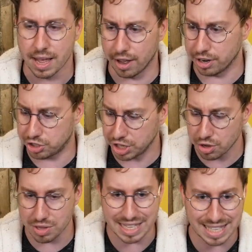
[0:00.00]
Euh, je sais
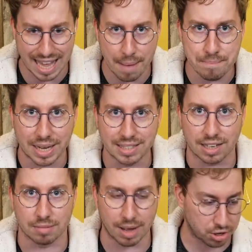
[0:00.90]
qu'il y a une gamme
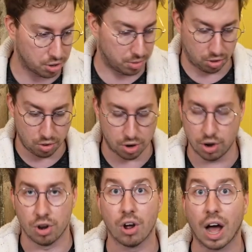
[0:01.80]
présentement que, mettons, le,
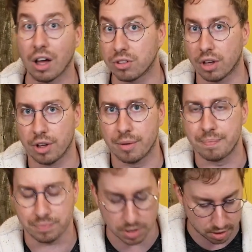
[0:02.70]

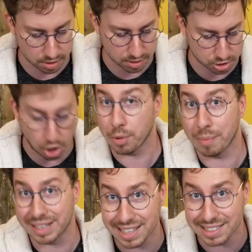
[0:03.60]
euh, Scorpion
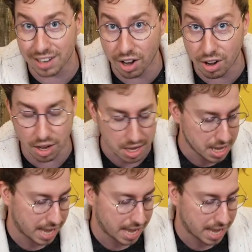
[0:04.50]
masqué sort.